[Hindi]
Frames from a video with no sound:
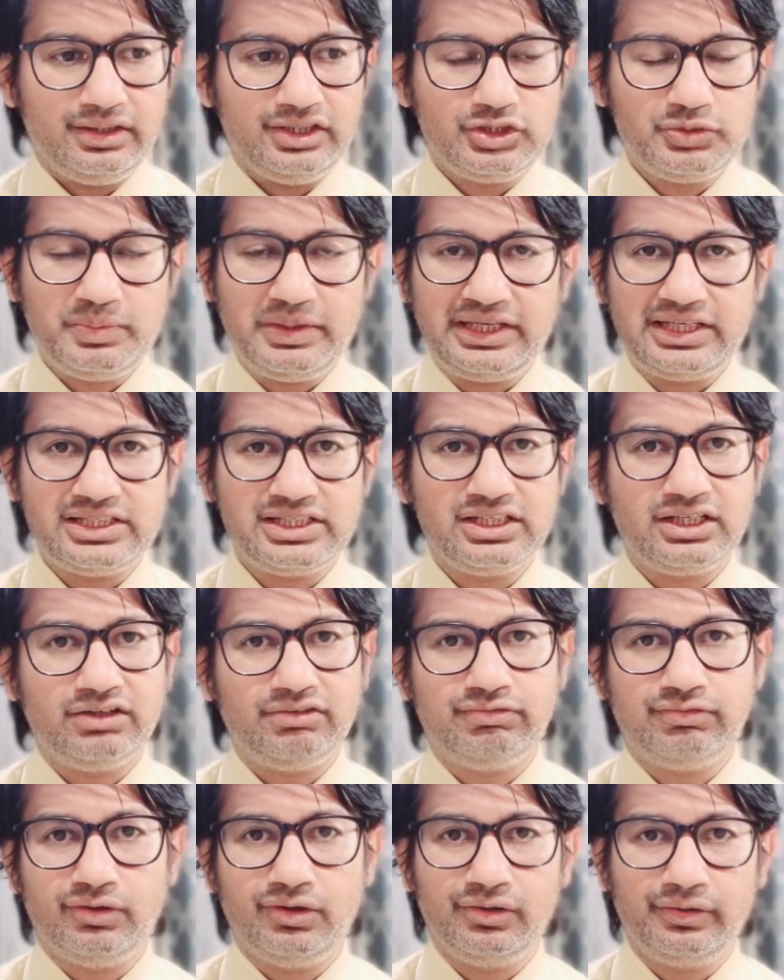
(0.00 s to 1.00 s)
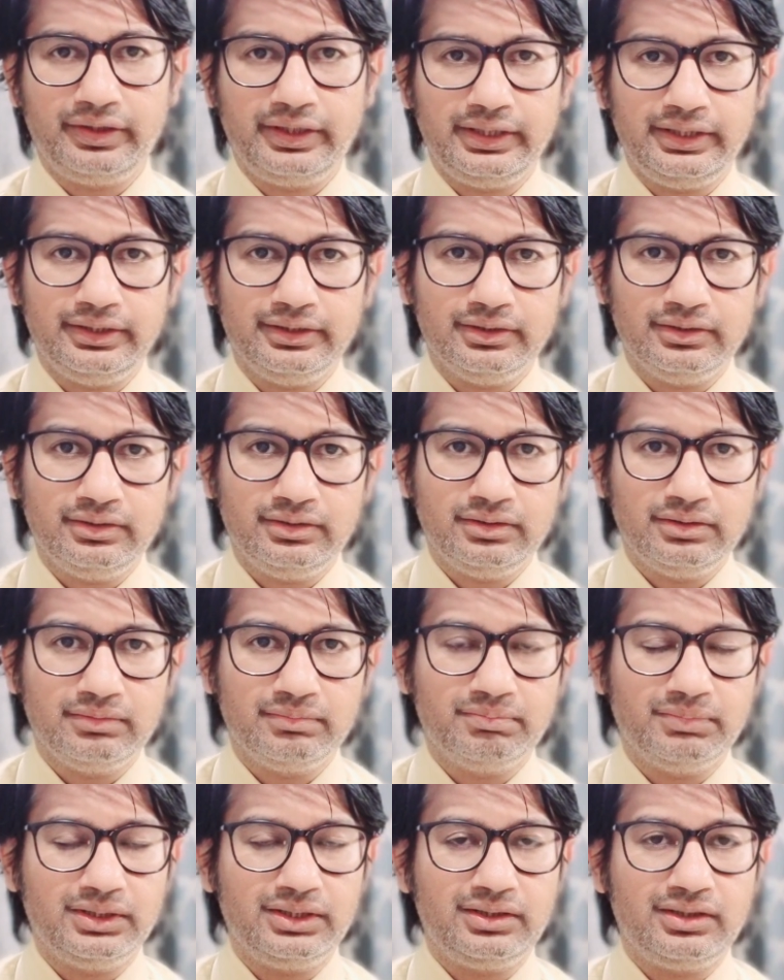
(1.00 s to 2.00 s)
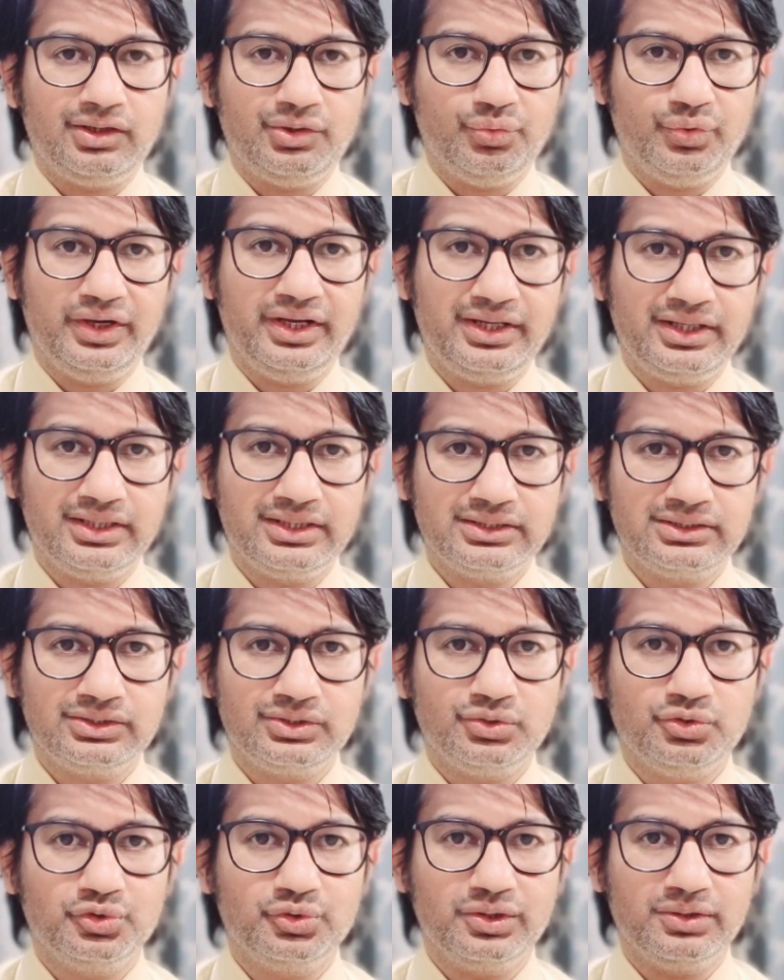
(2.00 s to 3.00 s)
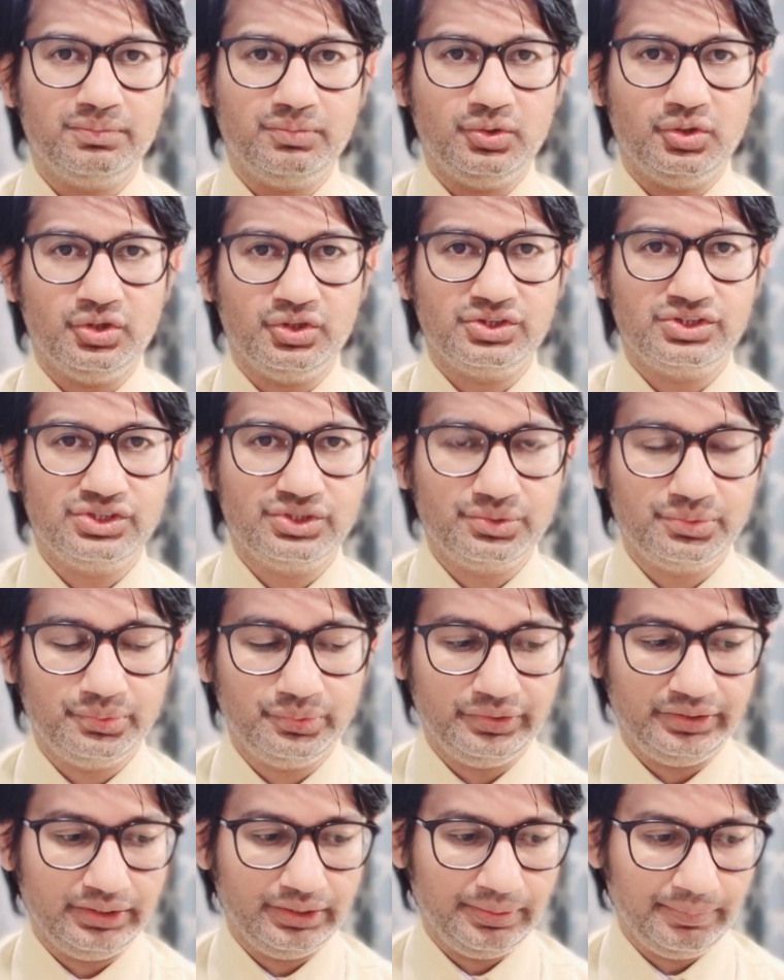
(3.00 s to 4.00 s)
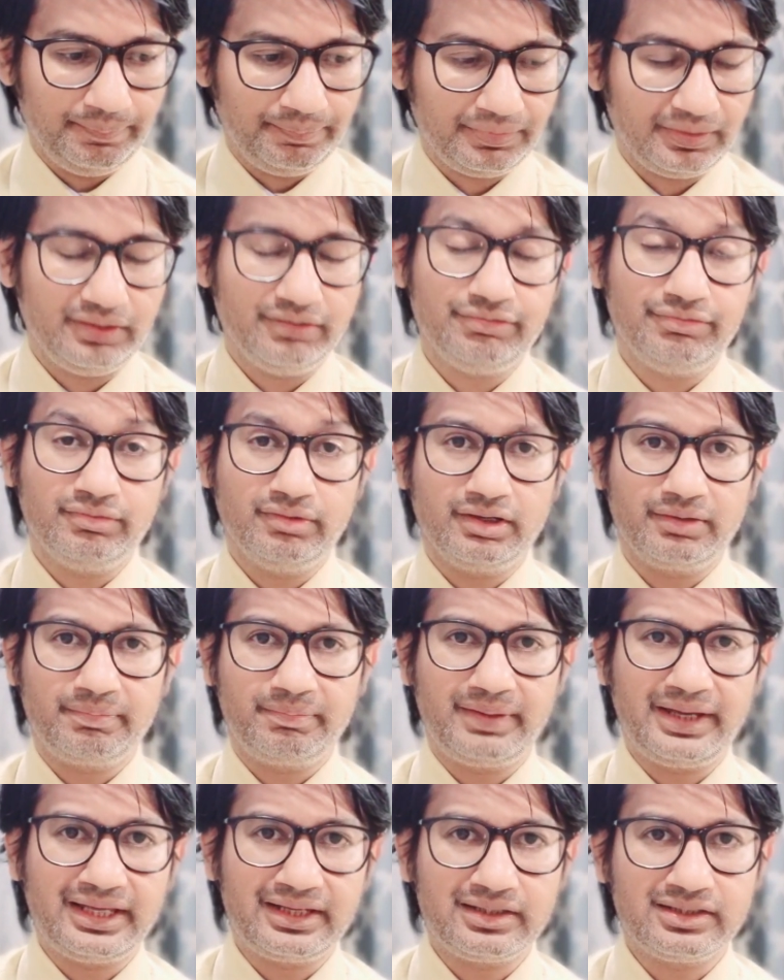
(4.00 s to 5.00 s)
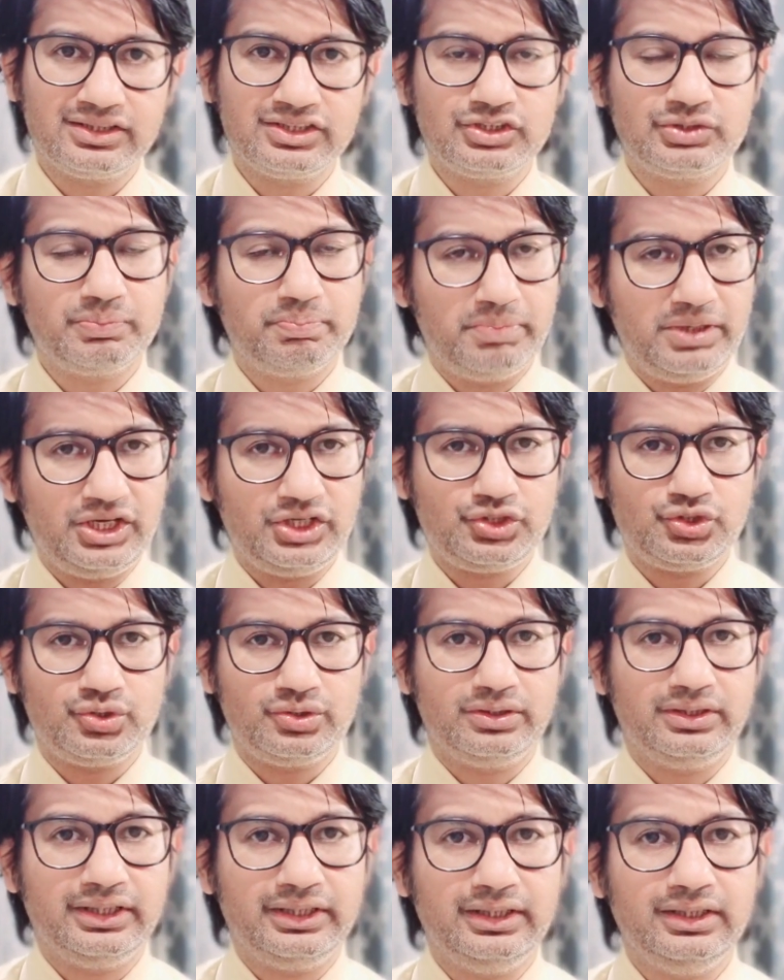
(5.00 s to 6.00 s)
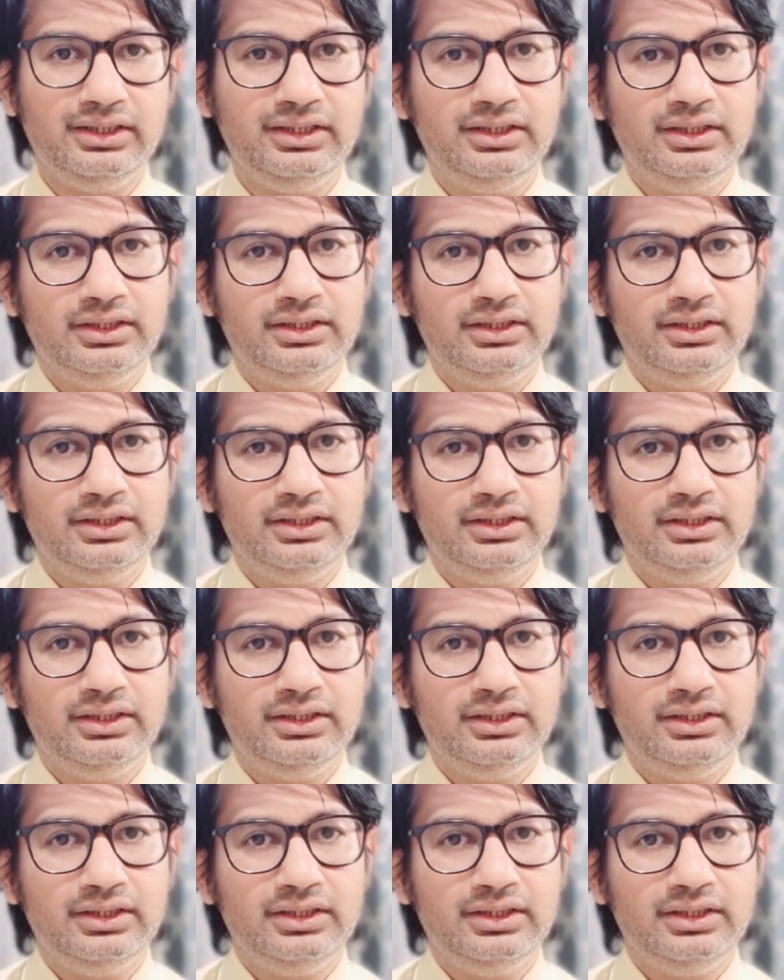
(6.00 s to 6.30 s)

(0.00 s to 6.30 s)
इसमें किसी का फॉल्ट नहीं है बट अवेयरनेस होना बहुत ज़रूरी है इफ़ यू आर पेरेंट्स मेक श्योर करें